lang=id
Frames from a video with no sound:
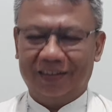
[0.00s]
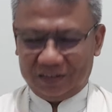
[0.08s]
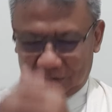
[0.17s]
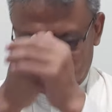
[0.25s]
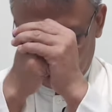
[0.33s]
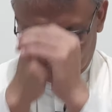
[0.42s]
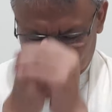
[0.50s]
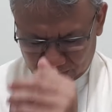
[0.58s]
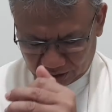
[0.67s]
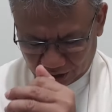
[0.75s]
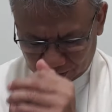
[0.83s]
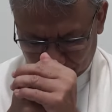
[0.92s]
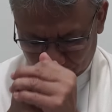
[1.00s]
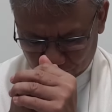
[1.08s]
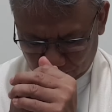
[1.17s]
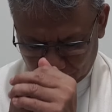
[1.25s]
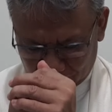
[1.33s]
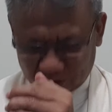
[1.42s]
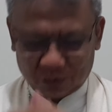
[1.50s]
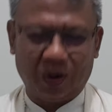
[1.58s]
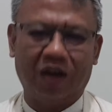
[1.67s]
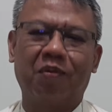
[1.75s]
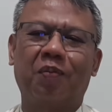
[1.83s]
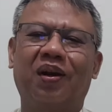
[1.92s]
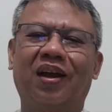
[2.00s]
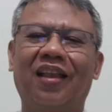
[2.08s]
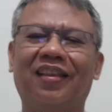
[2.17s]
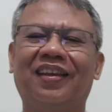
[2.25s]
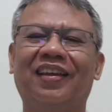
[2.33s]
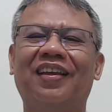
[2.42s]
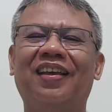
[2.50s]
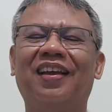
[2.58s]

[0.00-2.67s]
salam berkat penuh semangat Tuhan memberkati.